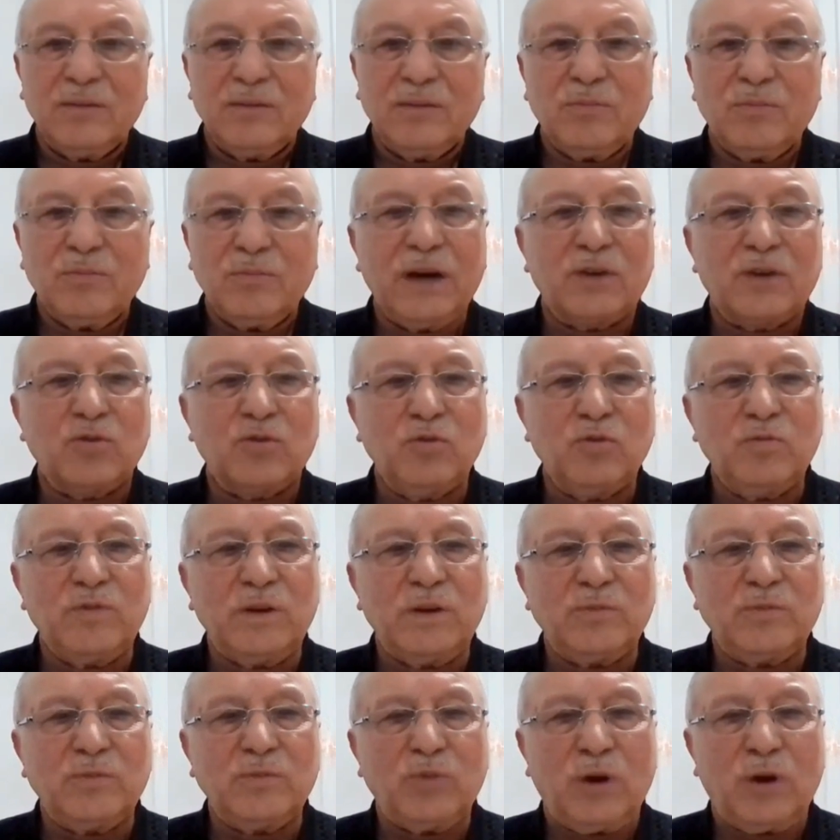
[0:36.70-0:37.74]
Merhum
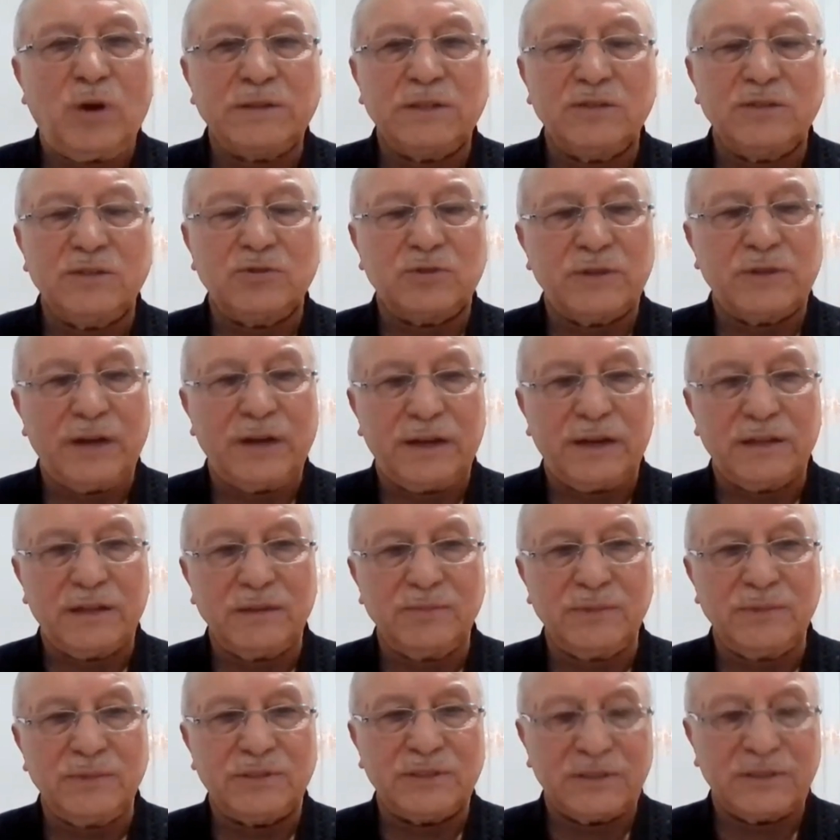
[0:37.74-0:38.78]
ve muazzez
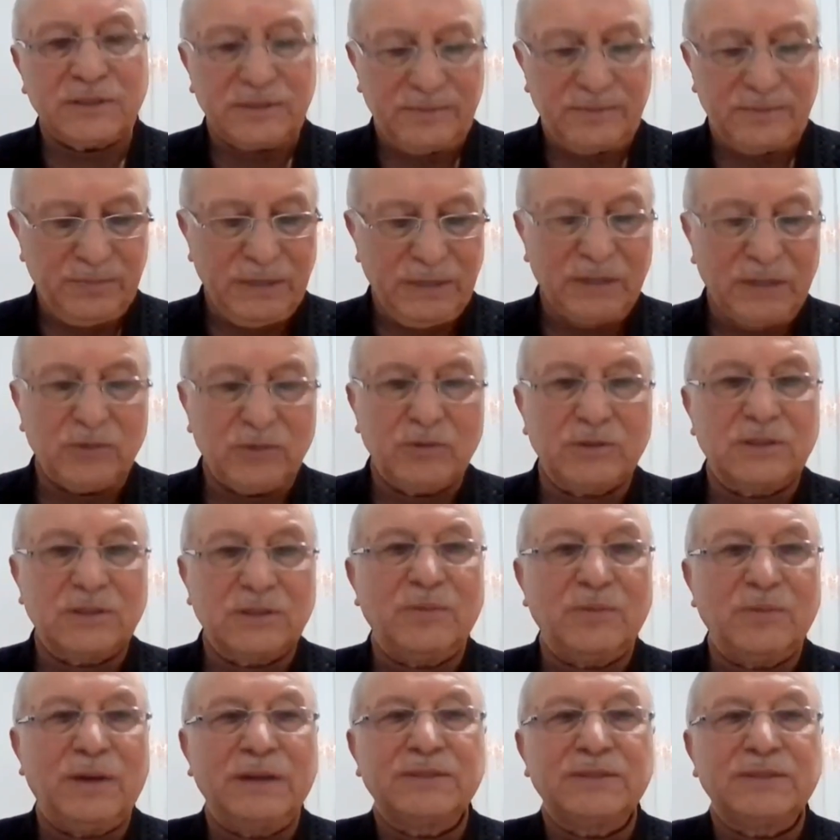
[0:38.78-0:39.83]
üstadımız
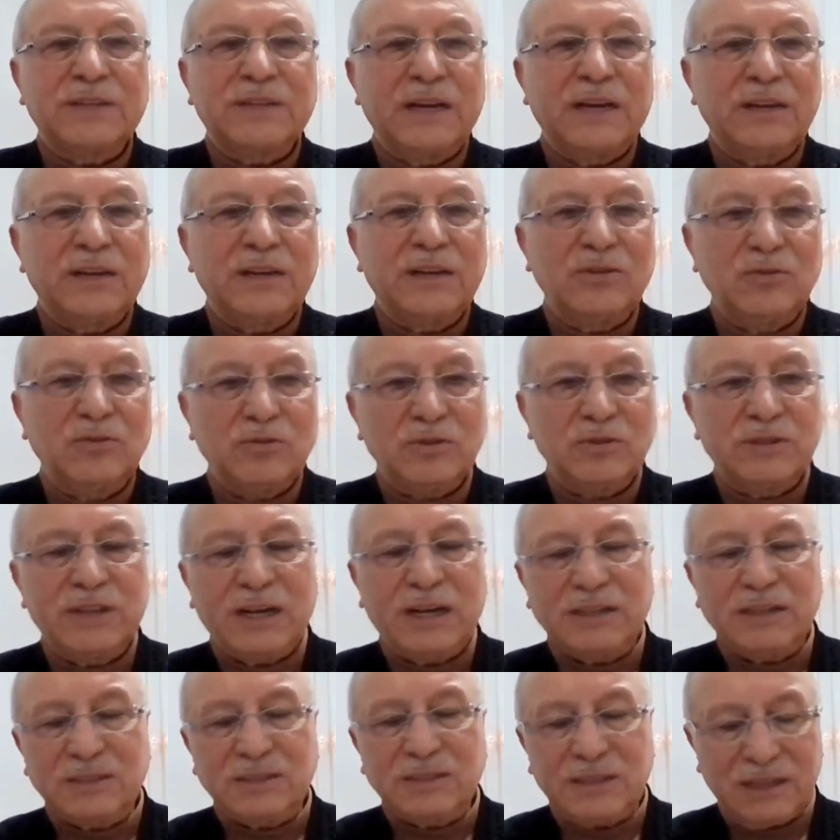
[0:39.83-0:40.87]
Bediüzzaman Said Nursi
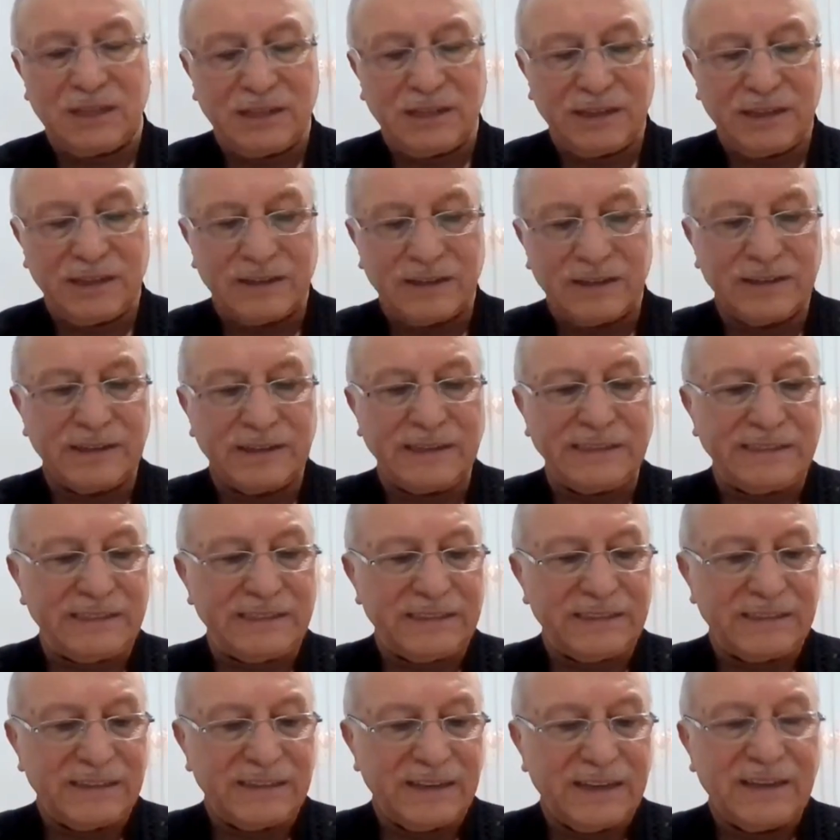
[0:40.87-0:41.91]
Hazretleri'nin
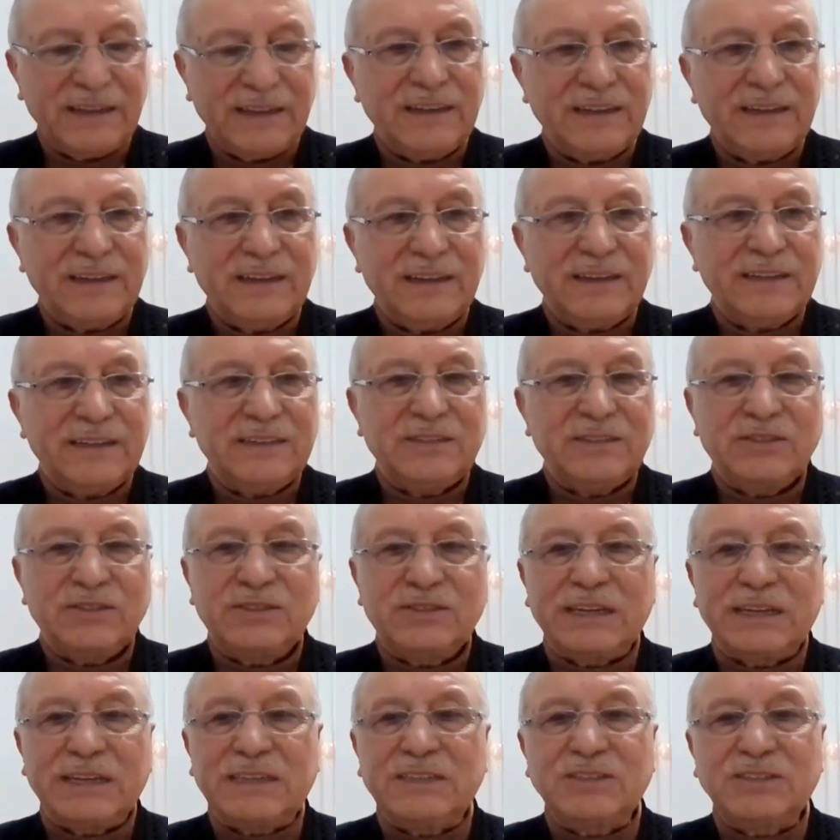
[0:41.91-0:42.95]

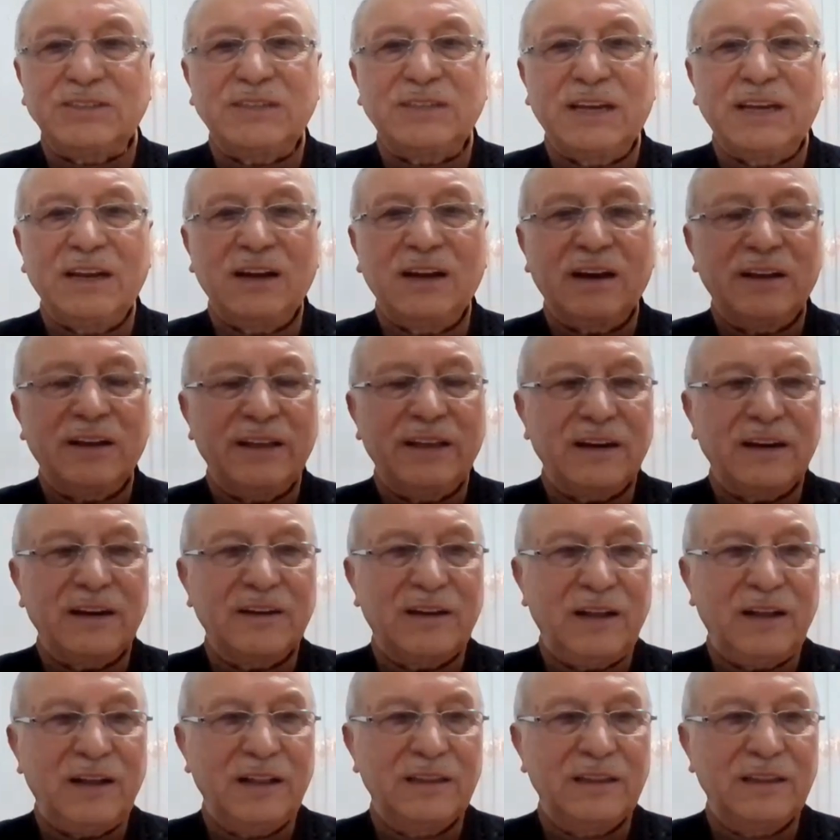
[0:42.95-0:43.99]
8 sene kadar
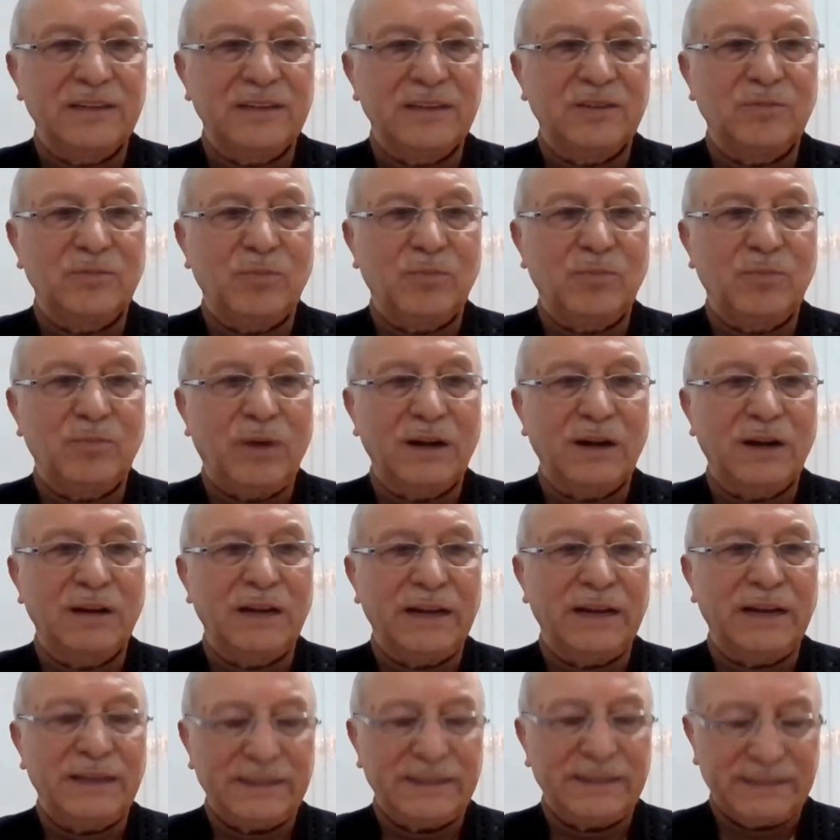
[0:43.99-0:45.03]
kaldığı
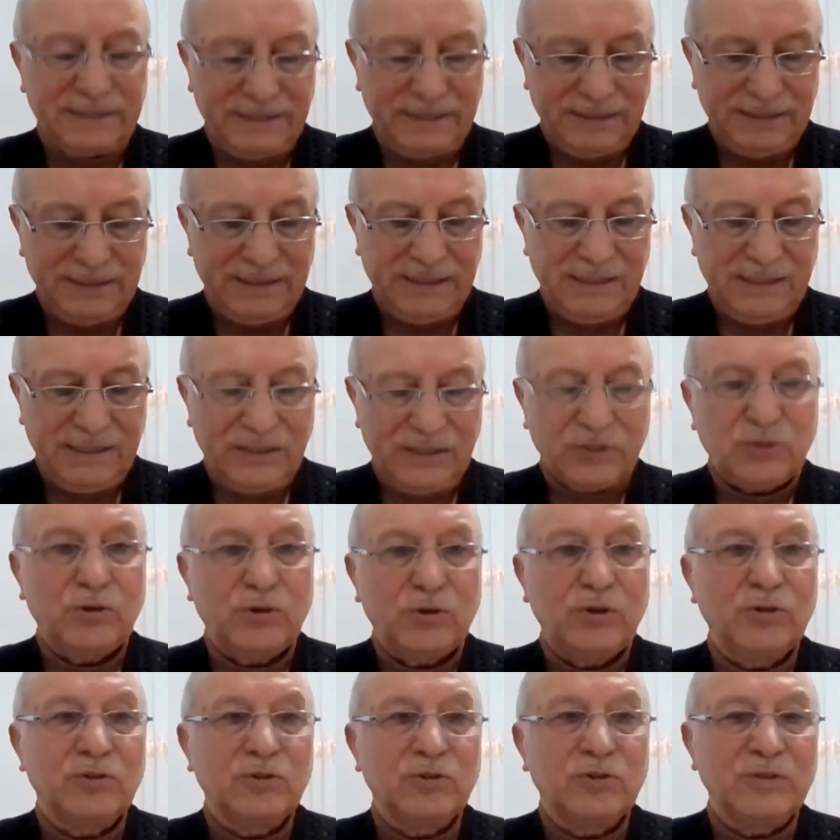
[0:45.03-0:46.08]
Barla
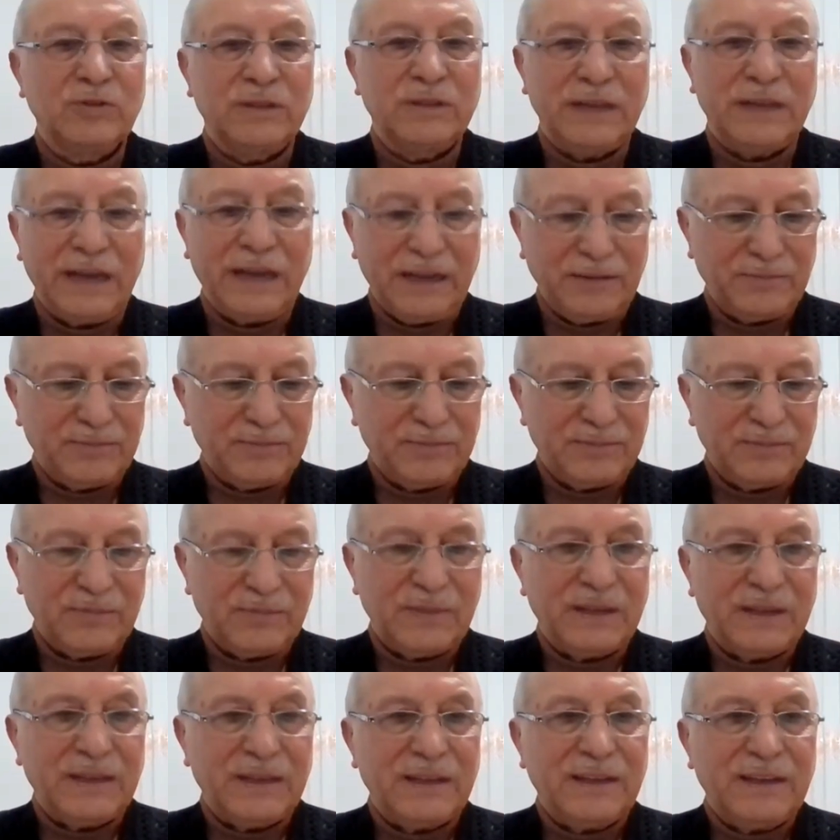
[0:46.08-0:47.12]
köyünde
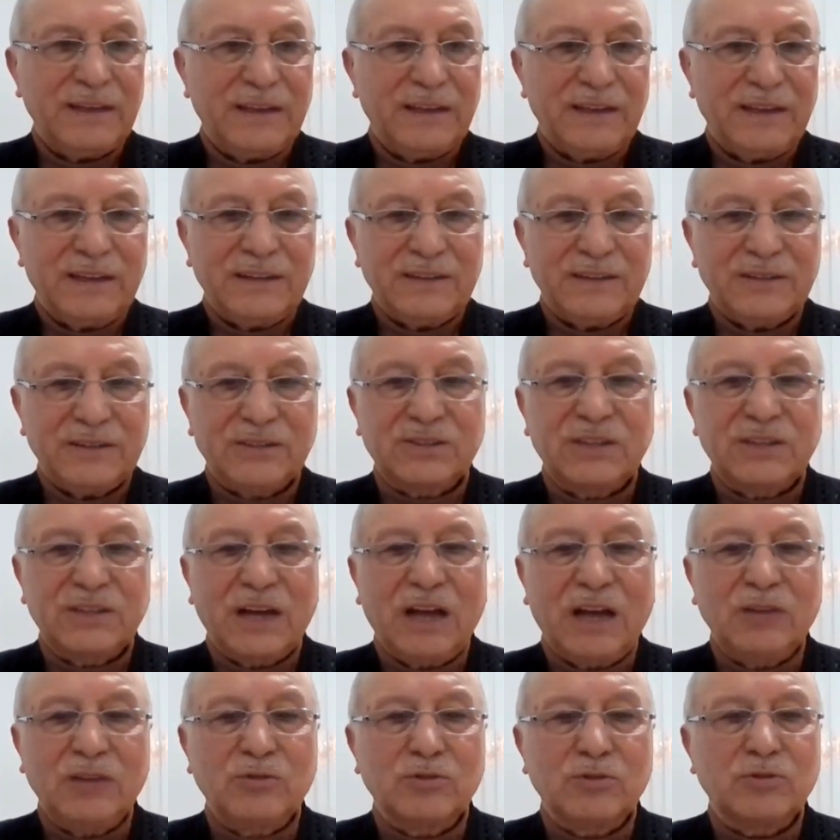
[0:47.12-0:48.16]

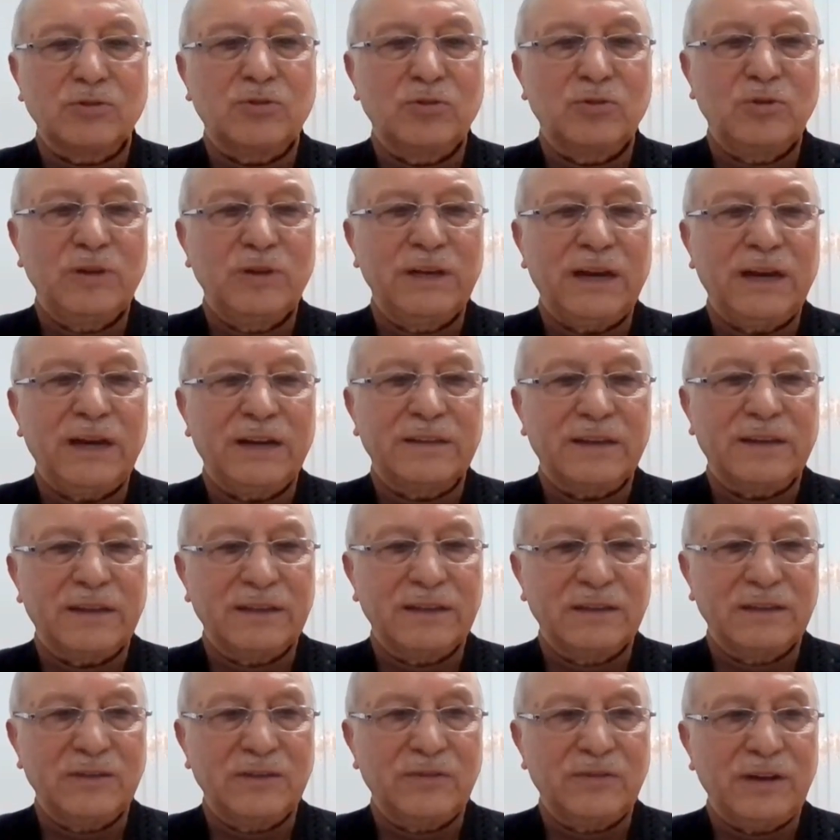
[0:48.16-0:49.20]
Risale-i Külliyat
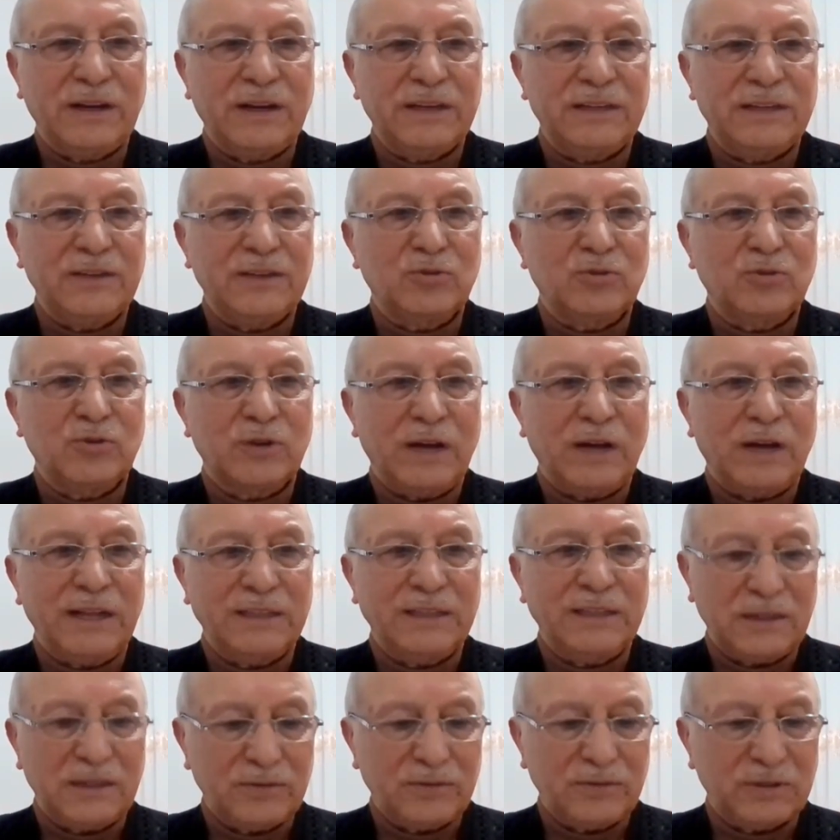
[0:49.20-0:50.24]
adını verdiği Kur'an
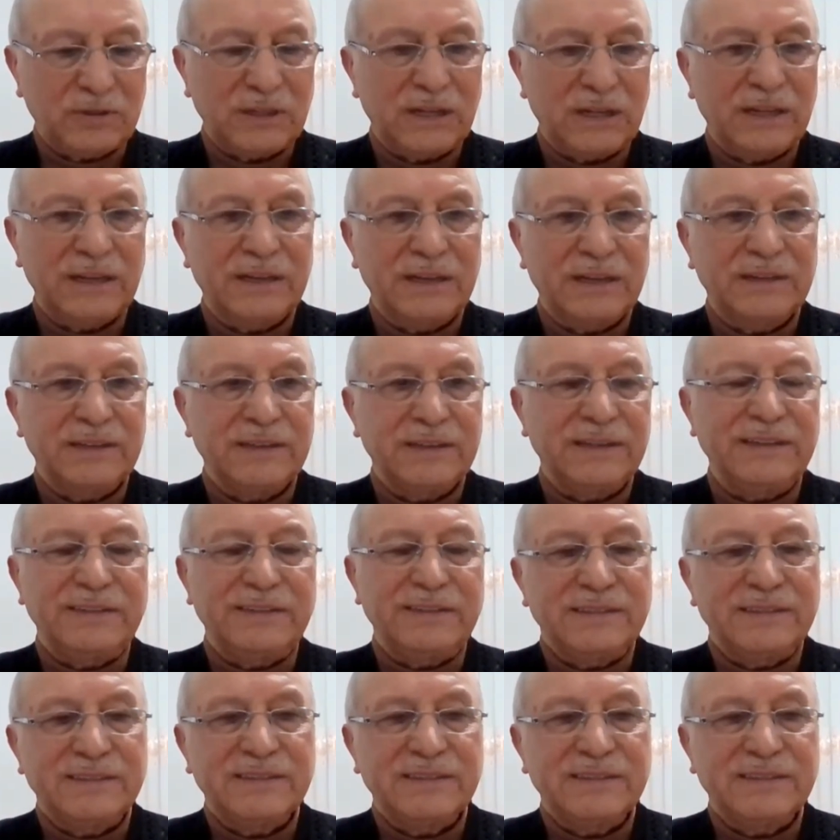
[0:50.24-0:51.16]
tefsirlerinin